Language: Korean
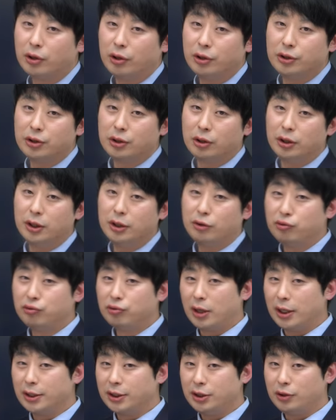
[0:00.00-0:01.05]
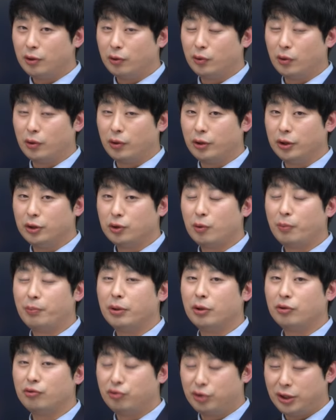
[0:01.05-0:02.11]
결정을 두 가지 정도로는
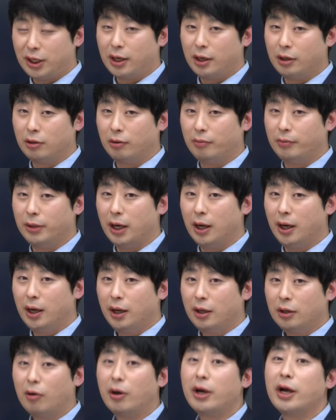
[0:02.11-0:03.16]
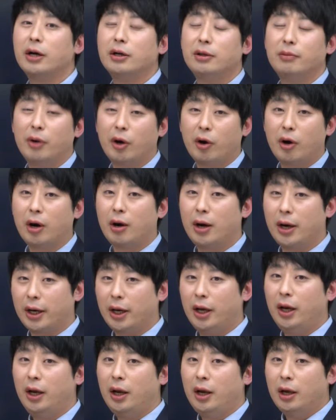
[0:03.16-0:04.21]
좁혀 두자라는 겁니다. 성행을
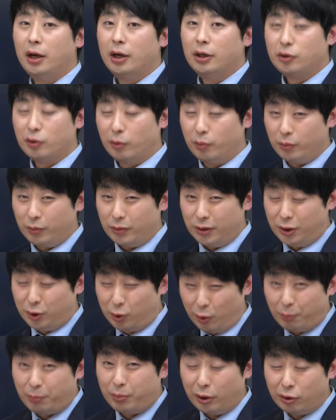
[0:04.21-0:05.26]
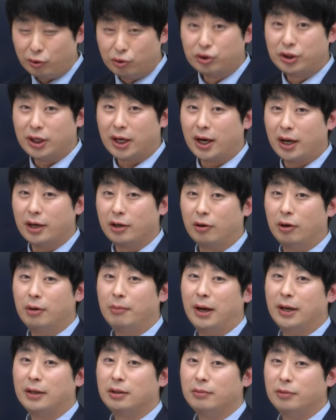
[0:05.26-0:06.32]
명확하게 좀 좁혀 두자라는 걸
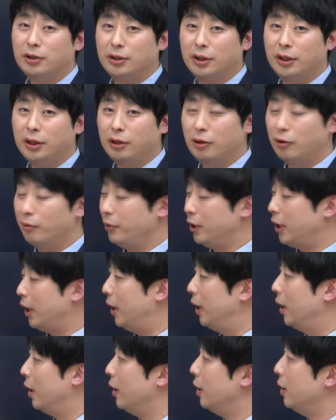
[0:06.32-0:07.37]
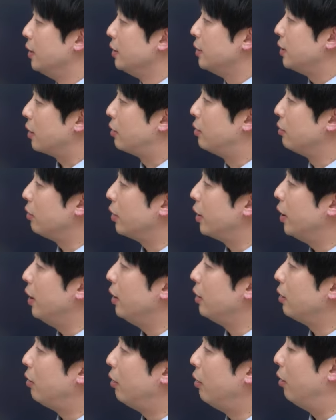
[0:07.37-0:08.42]
말씀을 드리는 겁니다. 자 그렇게
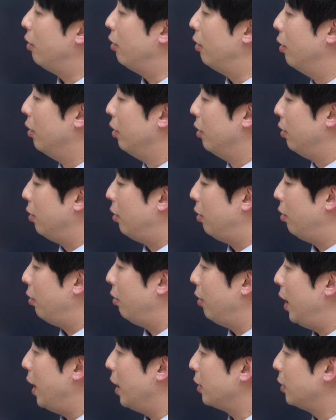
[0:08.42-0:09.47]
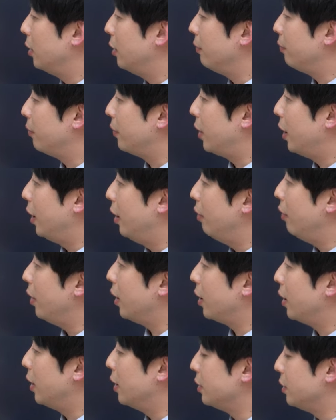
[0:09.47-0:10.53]
해서 어, 학습
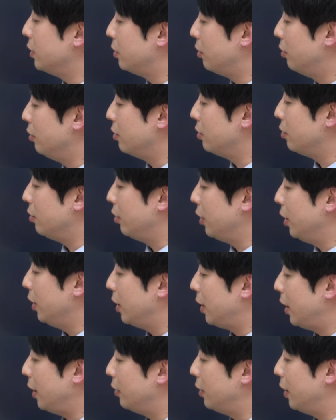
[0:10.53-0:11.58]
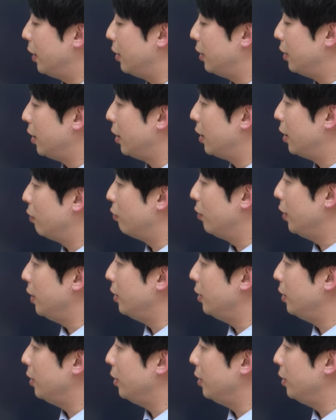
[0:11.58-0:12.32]
계획까지 설정이 다 됐다라고